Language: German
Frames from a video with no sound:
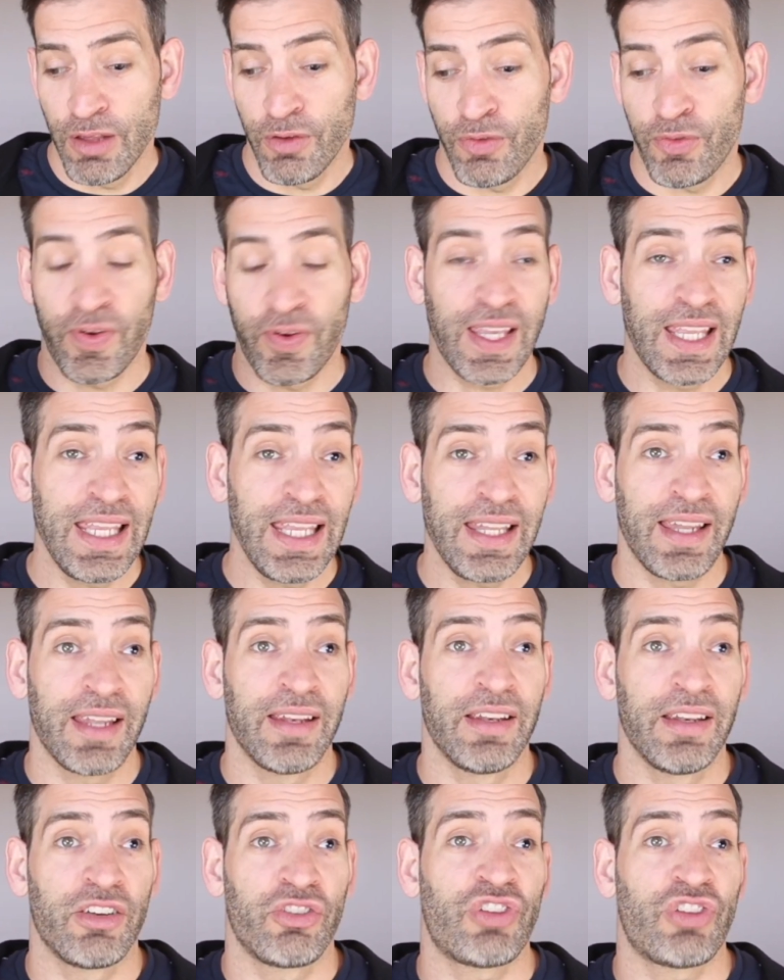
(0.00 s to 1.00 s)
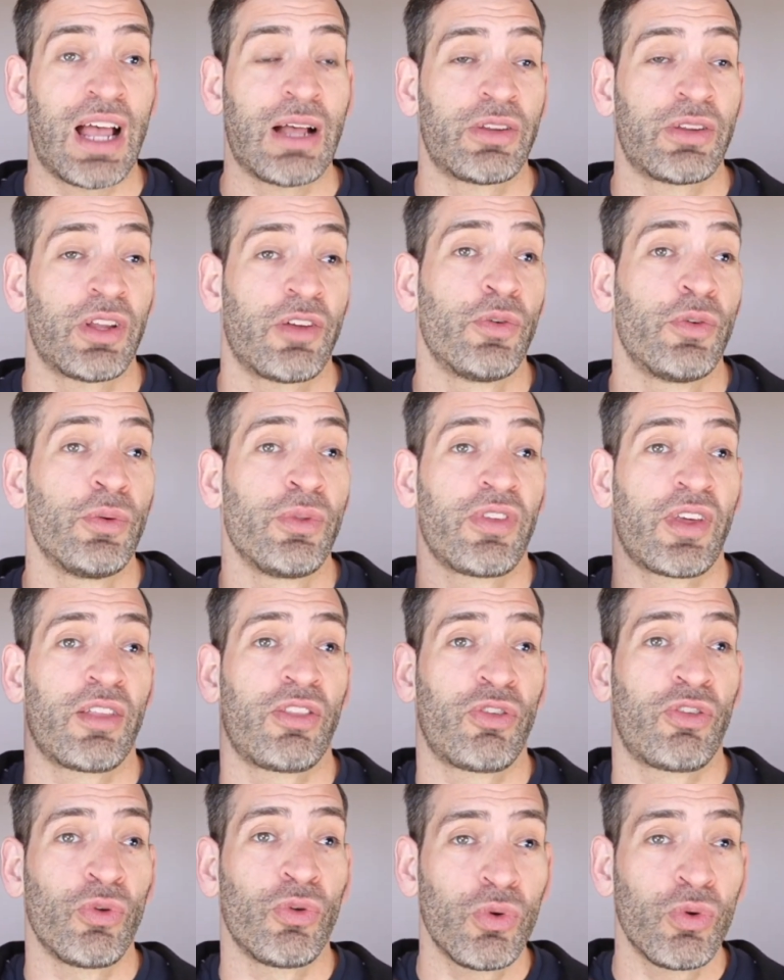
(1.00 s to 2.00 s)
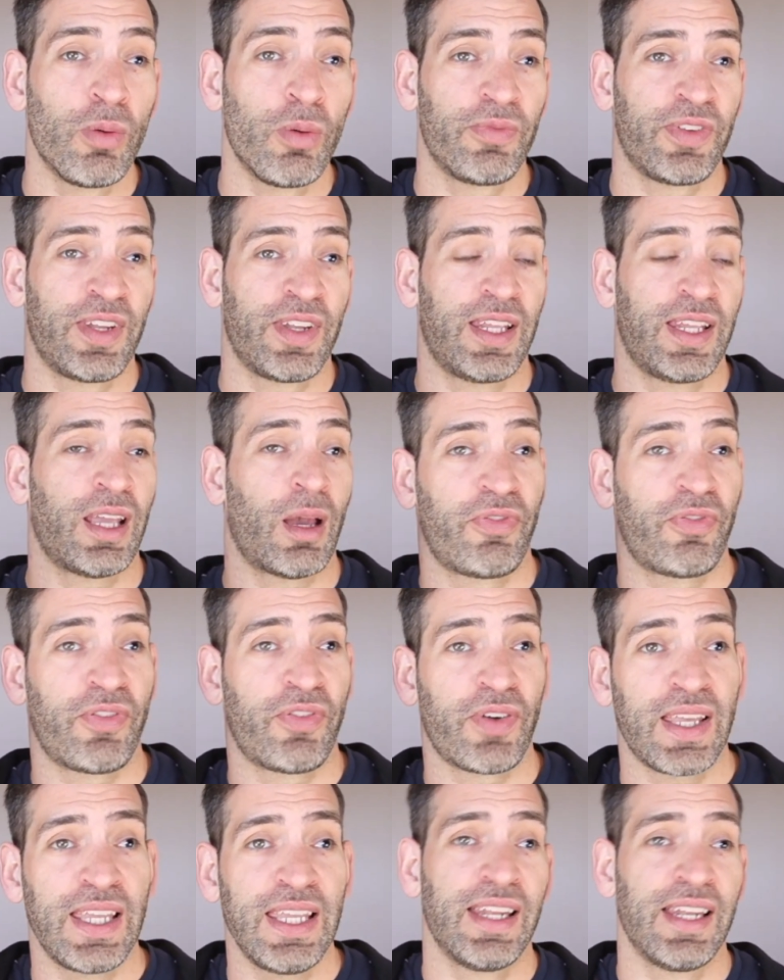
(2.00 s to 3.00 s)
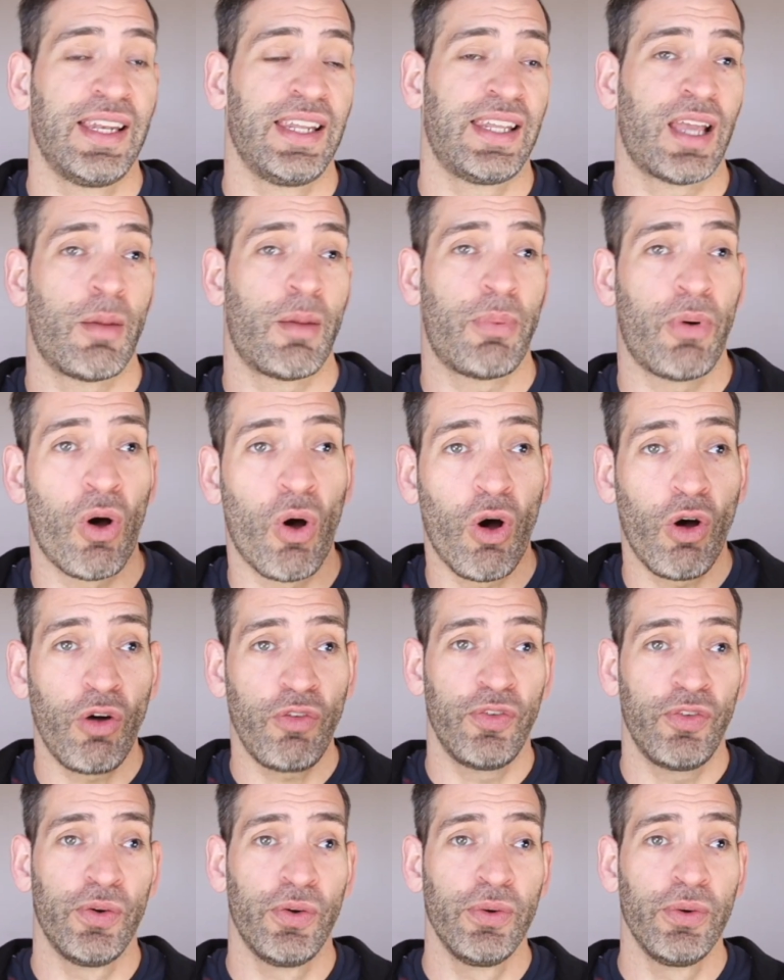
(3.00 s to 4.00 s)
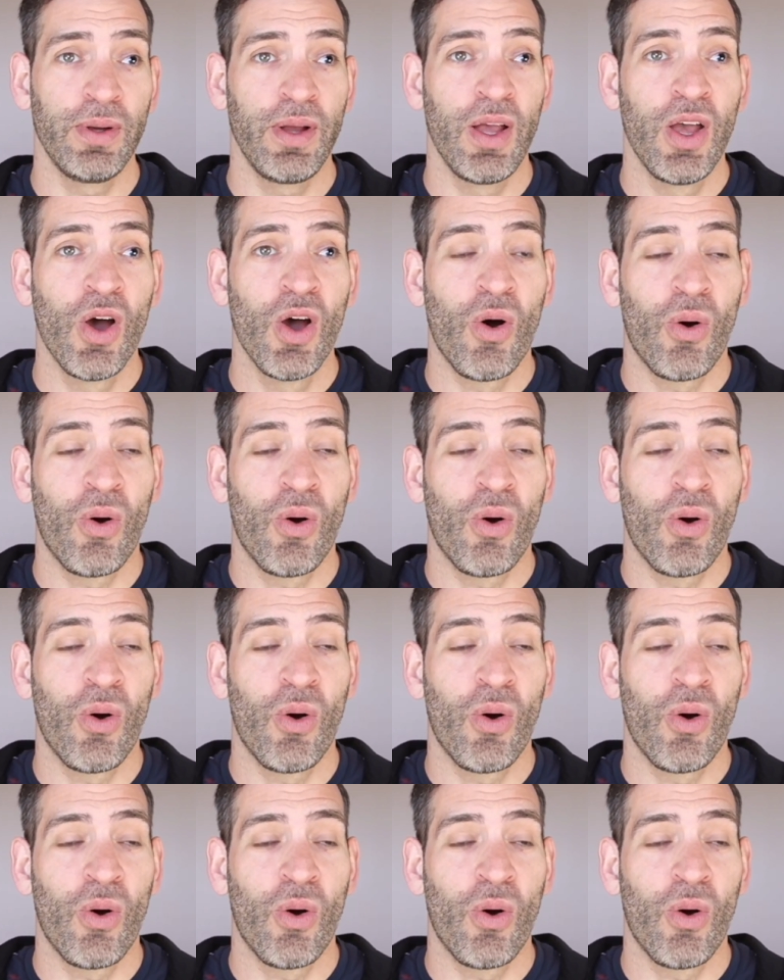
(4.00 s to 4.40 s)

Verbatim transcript: Frieden schaut auf unsere Zukunft. Ich habe Frieden, ich habe Hoffnung.